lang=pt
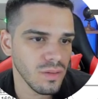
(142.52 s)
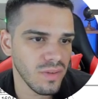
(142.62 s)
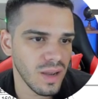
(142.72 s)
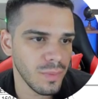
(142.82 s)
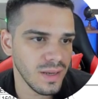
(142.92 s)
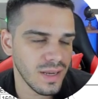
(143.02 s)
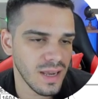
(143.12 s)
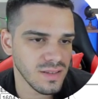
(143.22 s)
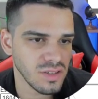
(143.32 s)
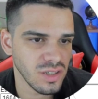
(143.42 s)
vai abrir aqui
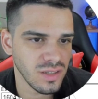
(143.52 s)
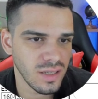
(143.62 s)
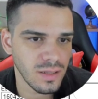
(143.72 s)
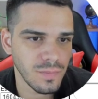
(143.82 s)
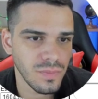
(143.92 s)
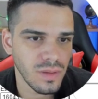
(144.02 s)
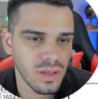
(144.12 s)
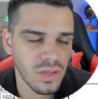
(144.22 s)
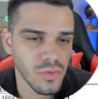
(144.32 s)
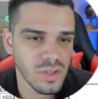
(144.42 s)
essa janela,
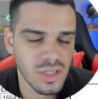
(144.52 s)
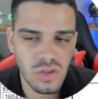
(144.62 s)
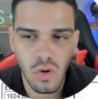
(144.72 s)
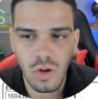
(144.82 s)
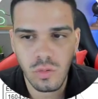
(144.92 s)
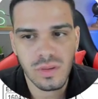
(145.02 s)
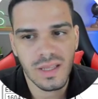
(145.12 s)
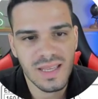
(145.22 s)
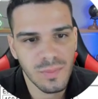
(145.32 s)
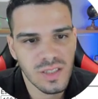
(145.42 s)
e você escolhe o
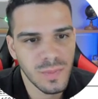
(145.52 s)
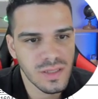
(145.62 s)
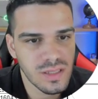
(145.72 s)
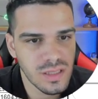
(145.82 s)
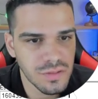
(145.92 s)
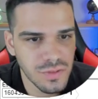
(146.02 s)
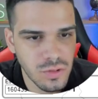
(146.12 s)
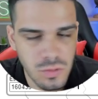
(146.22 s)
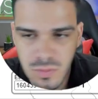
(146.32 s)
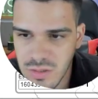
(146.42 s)
tema
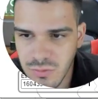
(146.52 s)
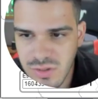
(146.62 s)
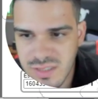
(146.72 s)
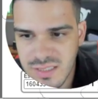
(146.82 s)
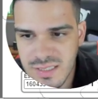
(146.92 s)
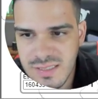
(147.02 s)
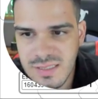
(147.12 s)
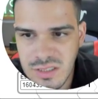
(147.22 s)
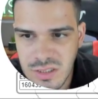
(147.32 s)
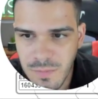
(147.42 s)
específico que você
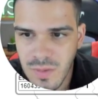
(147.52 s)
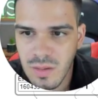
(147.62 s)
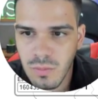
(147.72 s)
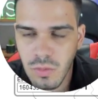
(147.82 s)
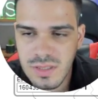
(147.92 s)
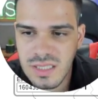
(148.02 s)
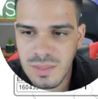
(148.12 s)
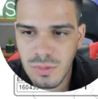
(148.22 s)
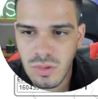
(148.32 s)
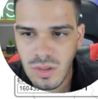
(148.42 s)
deseja. Por
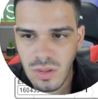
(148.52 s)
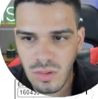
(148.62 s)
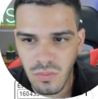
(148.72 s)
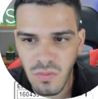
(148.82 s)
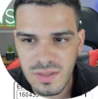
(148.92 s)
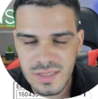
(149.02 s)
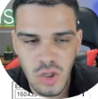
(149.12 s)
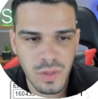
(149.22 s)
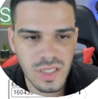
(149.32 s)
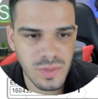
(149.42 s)
exemplo, vou fazer aqui
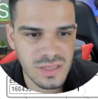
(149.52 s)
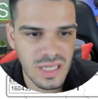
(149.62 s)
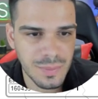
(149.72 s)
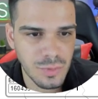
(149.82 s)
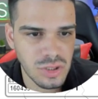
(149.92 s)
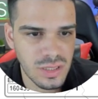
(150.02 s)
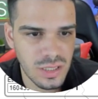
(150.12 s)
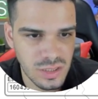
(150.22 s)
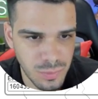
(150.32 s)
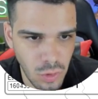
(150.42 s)
o mesmo exemplo de
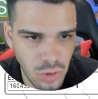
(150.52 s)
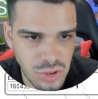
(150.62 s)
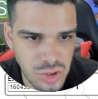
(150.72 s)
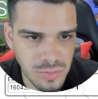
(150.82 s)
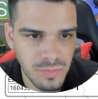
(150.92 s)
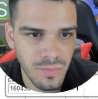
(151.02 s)
transporte.